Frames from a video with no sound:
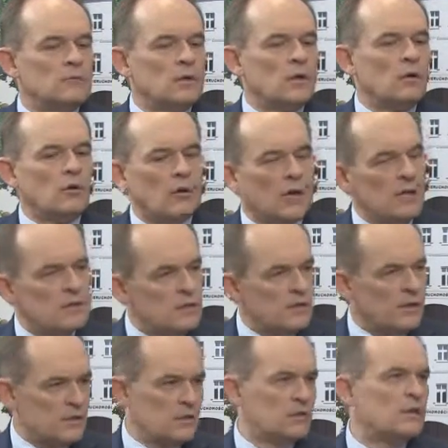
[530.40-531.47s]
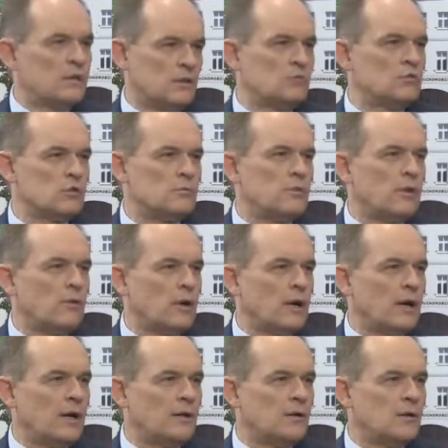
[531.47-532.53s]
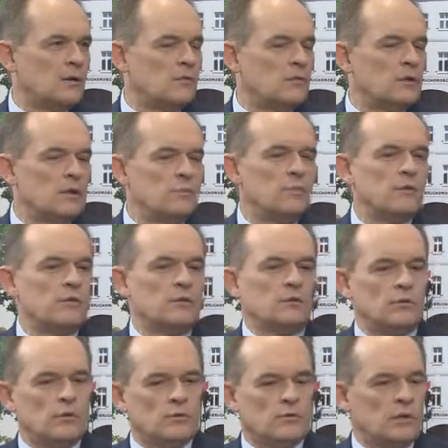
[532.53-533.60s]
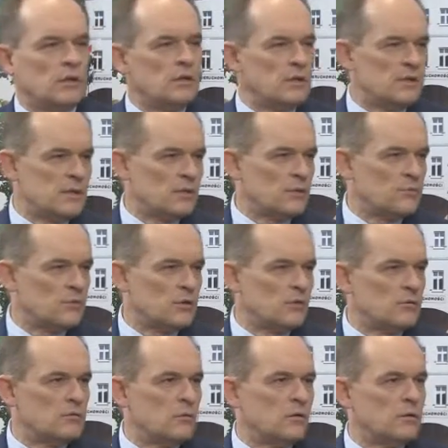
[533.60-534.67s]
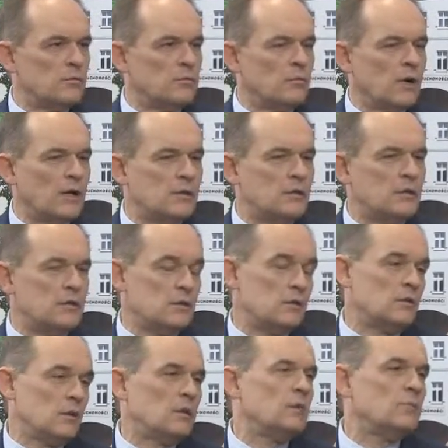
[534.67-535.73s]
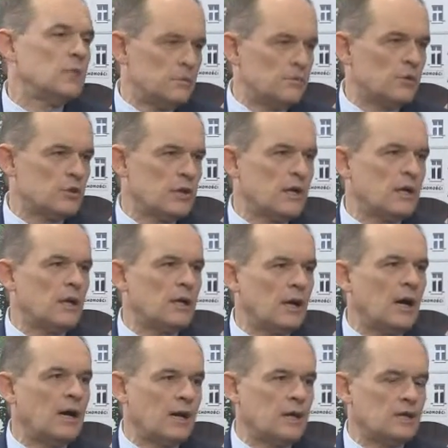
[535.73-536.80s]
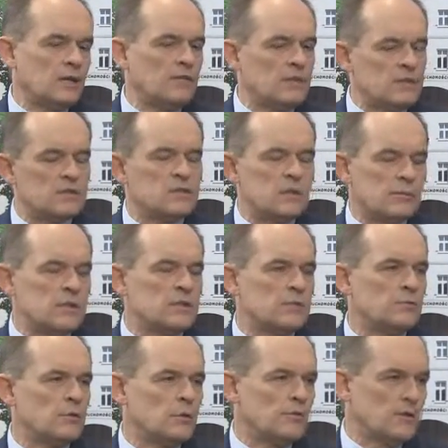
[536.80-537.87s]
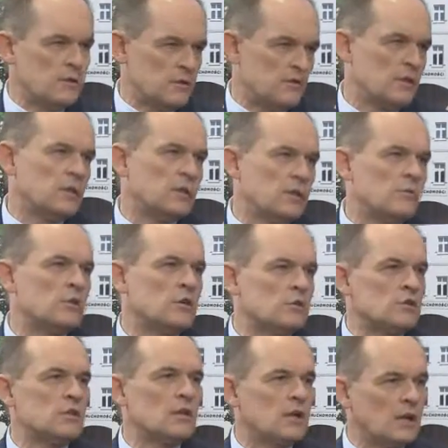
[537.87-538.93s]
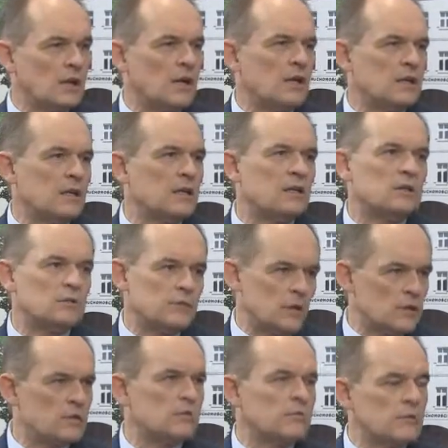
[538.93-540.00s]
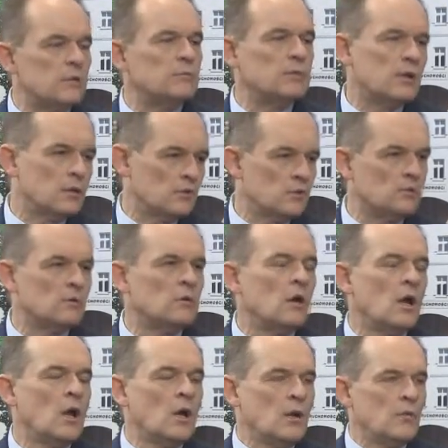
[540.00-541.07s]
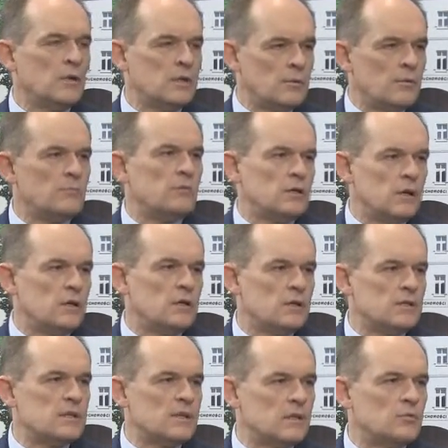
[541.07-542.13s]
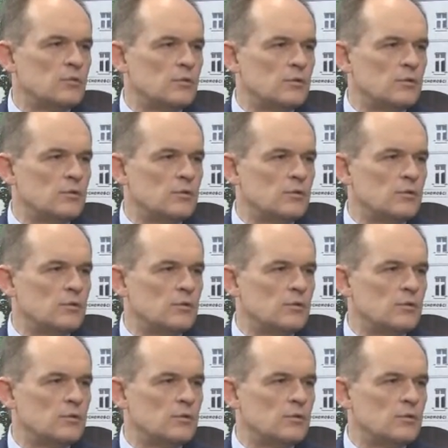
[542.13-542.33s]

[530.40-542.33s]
no, lokalizować tych, którzy bałaganią i powodują, że inni za to muszą płacić, no i być może karać, a więc trzeba się spodziewać, że w tych najbliższych czterech latach również w w tym kierunku będziemy musieli niestety